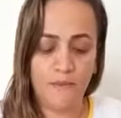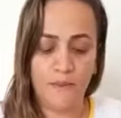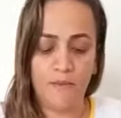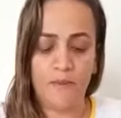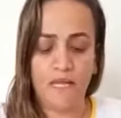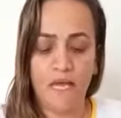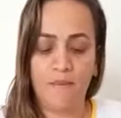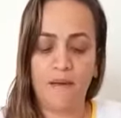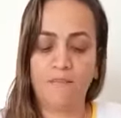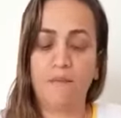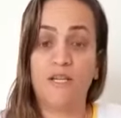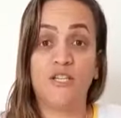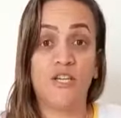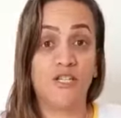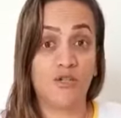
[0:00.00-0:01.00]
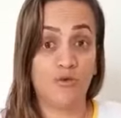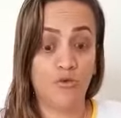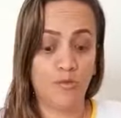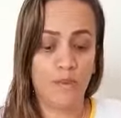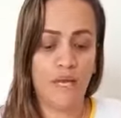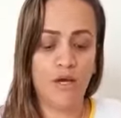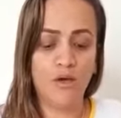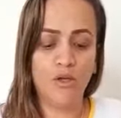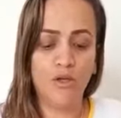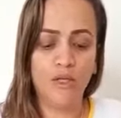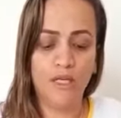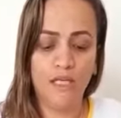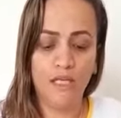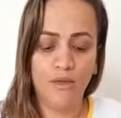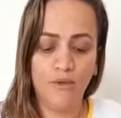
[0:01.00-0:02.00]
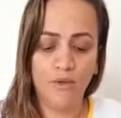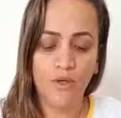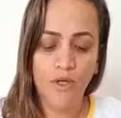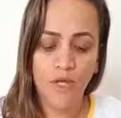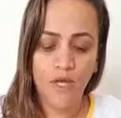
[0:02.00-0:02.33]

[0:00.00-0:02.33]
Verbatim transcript: problema, mas deixe tudo bem colorido.